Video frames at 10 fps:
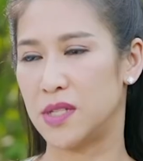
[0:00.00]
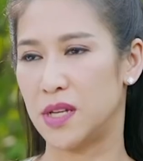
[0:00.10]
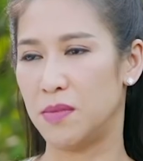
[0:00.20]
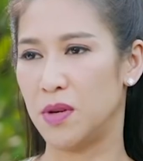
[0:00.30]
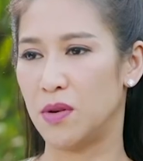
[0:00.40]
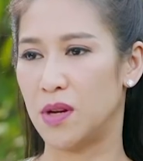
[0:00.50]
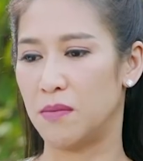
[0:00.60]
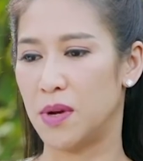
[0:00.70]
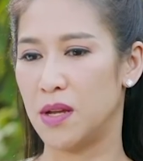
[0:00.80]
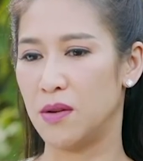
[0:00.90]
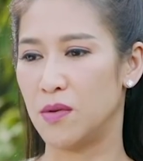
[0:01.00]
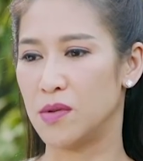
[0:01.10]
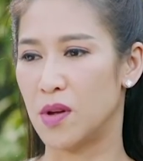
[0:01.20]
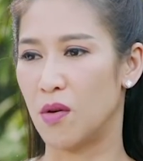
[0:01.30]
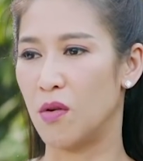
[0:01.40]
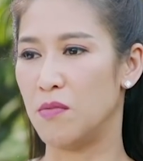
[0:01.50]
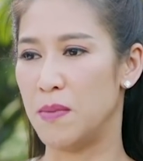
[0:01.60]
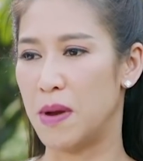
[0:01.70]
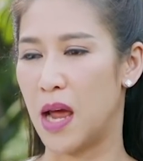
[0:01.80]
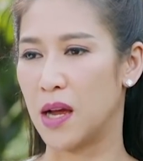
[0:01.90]
ฉันเป็นคนทำให้คุณสองคน
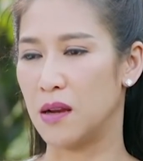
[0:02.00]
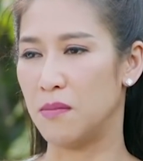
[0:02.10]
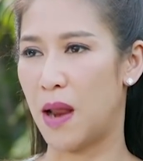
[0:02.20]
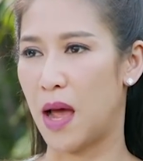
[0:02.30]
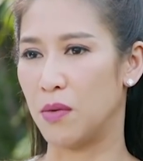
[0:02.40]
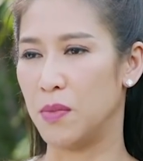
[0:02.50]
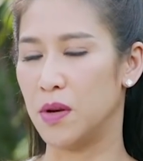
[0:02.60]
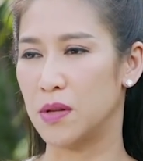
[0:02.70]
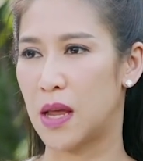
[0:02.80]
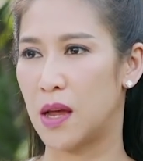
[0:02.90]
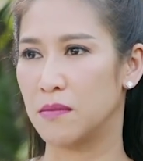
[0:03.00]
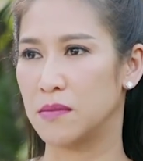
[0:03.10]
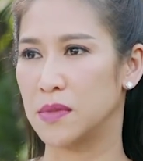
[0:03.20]
มีปัญหากันหรือเปล่าไม่ทราบ